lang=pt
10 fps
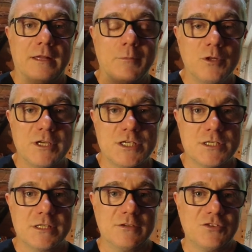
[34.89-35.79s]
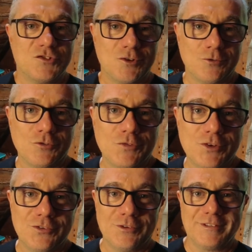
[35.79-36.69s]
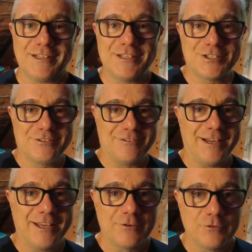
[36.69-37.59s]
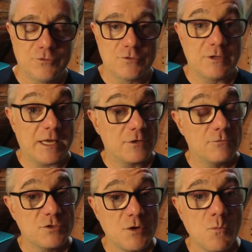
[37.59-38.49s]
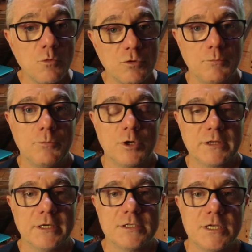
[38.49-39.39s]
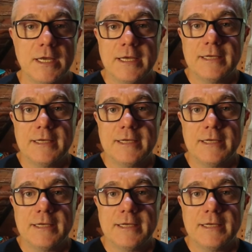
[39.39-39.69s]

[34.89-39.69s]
Tem muita gente que está assistindo os vídeos e não está deixando like no vídeo. Like no vídeo é muito importante.